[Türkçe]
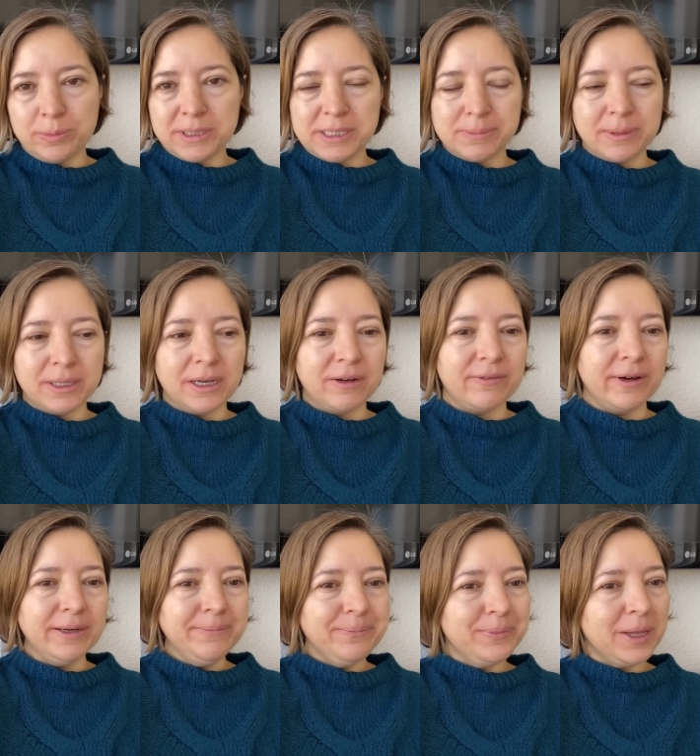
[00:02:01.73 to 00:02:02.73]
ıspanak var.
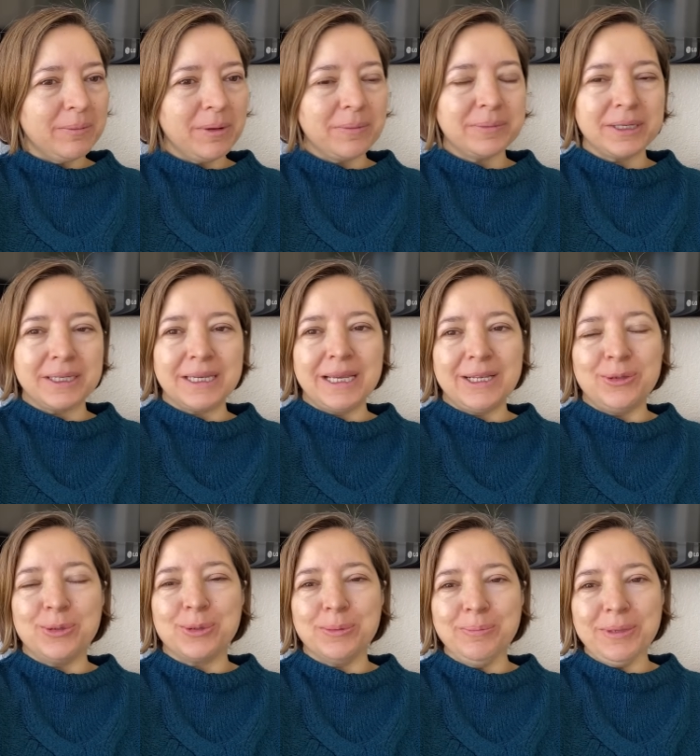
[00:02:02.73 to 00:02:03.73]
Tamam dedi
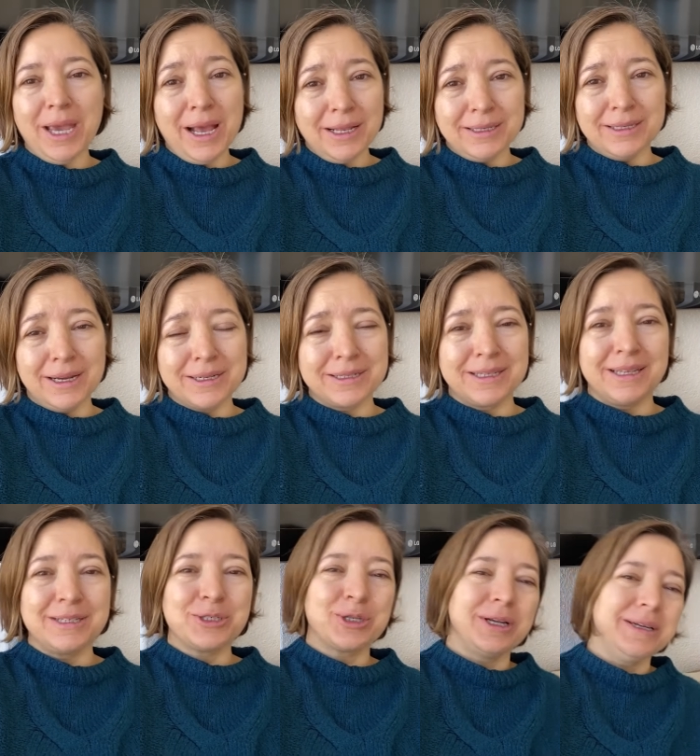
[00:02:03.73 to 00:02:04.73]
geliyorum. Geldi
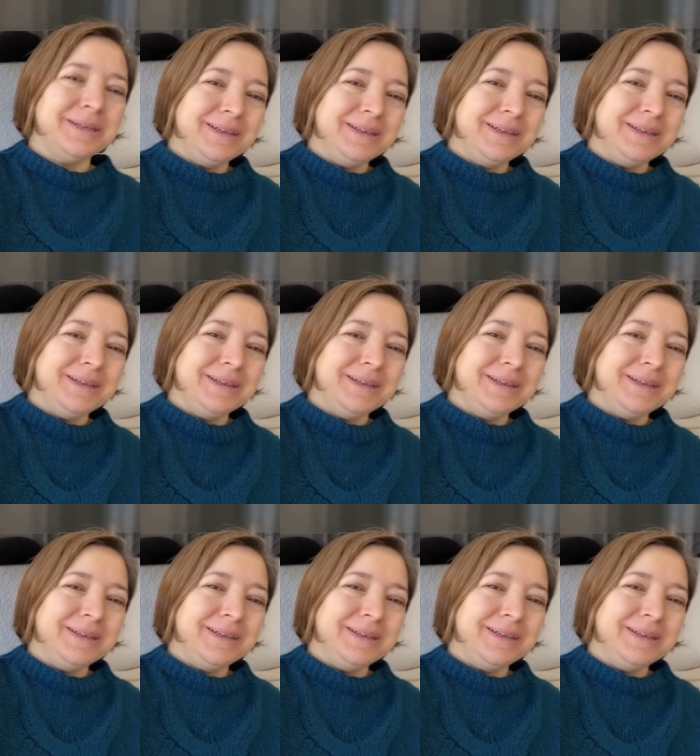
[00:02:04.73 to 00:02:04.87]
arkadaşlar.